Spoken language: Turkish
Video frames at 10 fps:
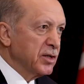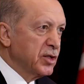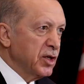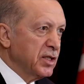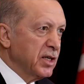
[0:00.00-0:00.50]

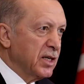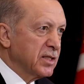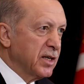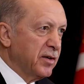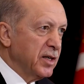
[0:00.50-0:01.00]

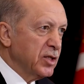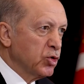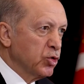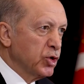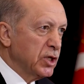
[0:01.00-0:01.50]
açıkça savaş
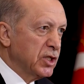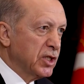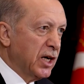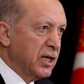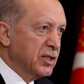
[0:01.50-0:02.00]
suçu
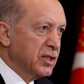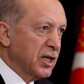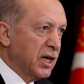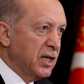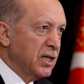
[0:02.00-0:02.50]
işleyen
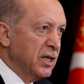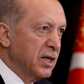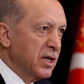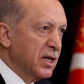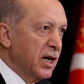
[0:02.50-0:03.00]
İsrail,
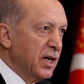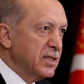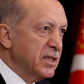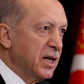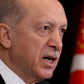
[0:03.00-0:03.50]

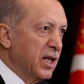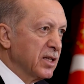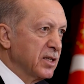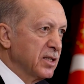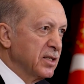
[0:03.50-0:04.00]
Gazze
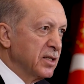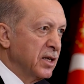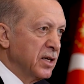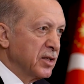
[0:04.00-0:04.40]
halkının